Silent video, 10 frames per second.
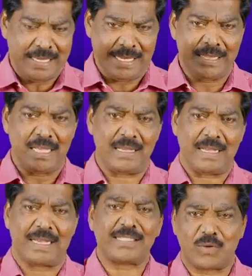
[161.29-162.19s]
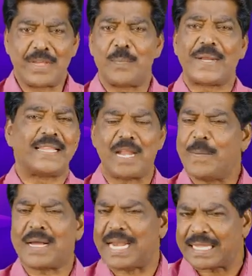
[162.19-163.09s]
எந்த கிறிஸ்தவம் எப்படி இருந்தால்
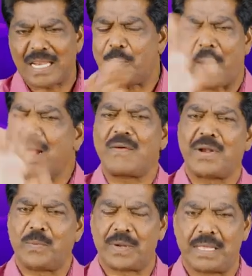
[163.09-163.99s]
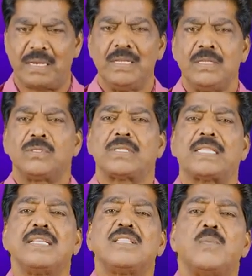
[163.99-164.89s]
நமக்கு என்ன அதில் பார்க்க வேணாம் பிரதர்
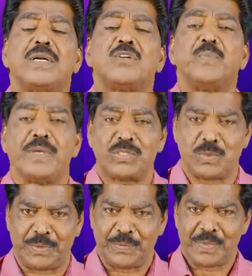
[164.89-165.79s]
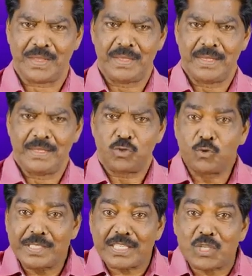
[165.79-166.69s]
சத்தியத்தை மட்டும் பேசுவோம்
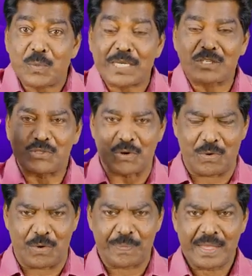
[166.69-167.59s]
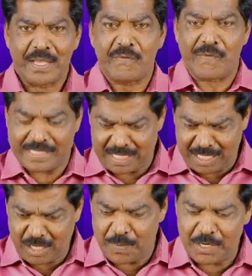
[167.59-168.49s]
சுவிசேஷத்தை மட்டும் சொல்லுவோம்
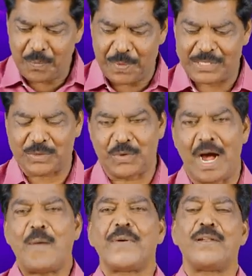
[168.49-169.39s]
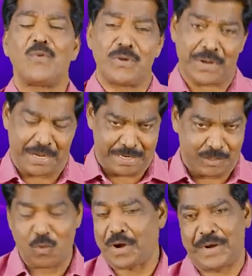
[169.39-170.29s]
வசனத்தை மட்டும் பேசுவோம் அப்படின்னு கொடுக்குறாங்க
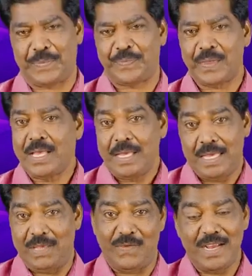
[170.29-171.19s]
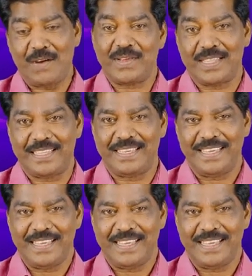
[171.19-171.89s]
சொல்கிறாங்க இவங்க வந்து